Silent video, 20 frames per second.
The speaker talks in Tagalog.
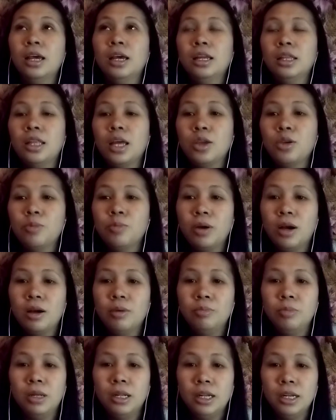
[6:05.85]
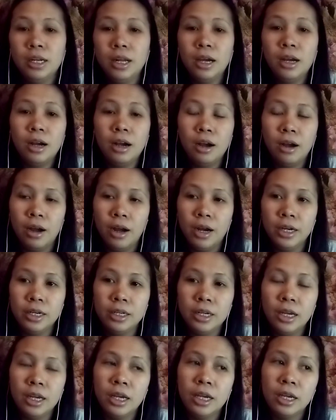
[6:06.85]
tayo makabili ng card
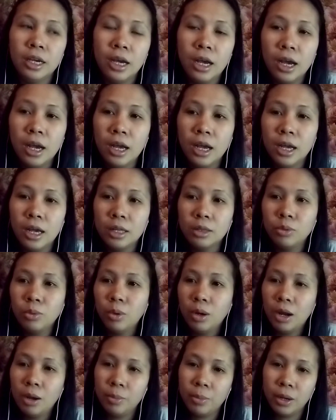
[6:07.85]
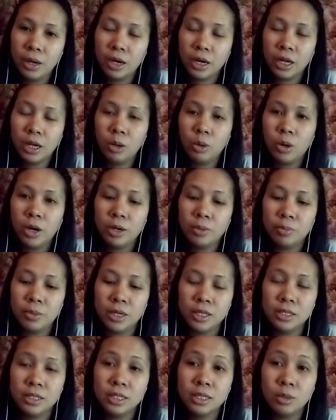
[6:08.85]
at walang mga
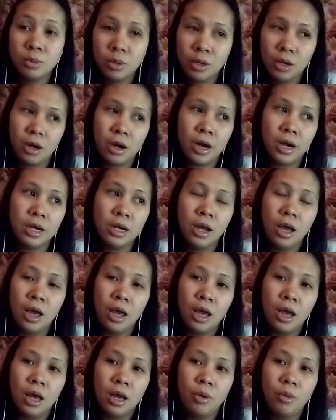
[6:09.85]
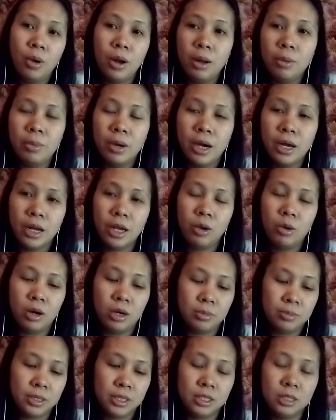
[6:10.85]
requirements, SIM card, walang mga
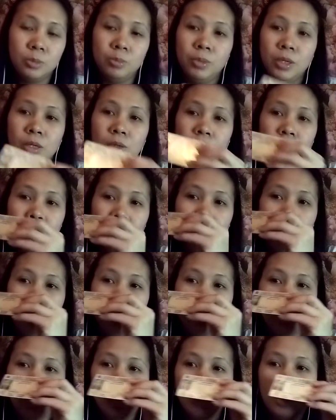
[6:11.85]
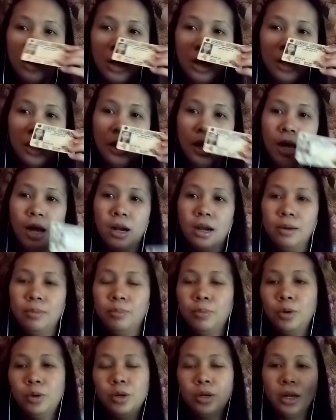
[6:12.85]
requirements. Pero dito, kailangan
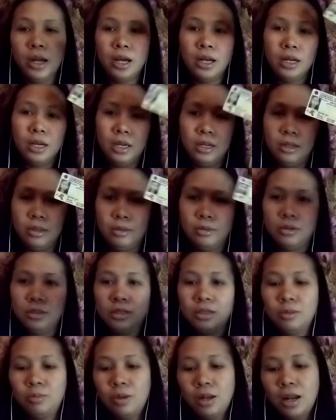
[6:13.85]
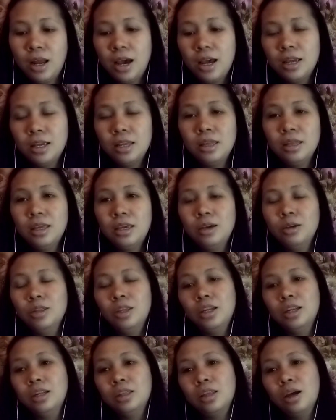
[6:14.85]
po ng ganito, civil ID o
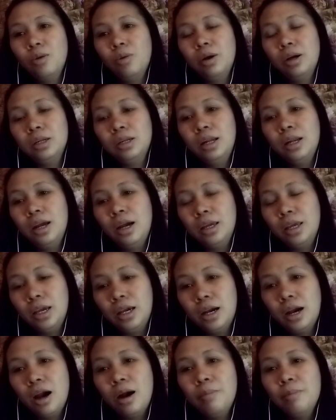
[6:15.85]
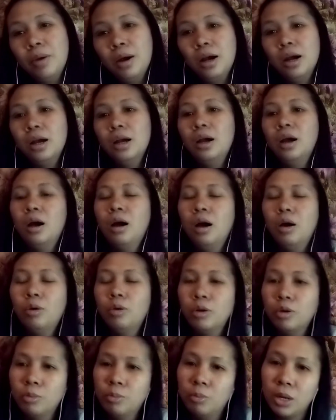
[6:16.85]
tinatawag nilang ikama
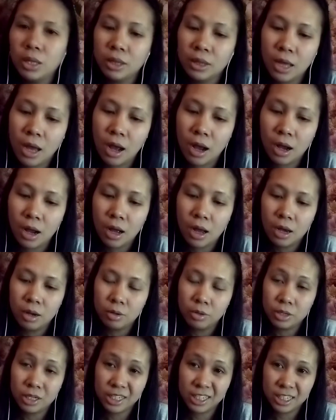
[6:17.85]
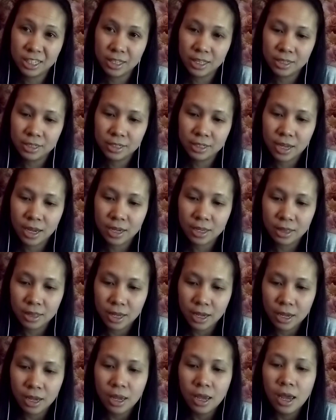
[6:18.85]
or bataka or residence ID.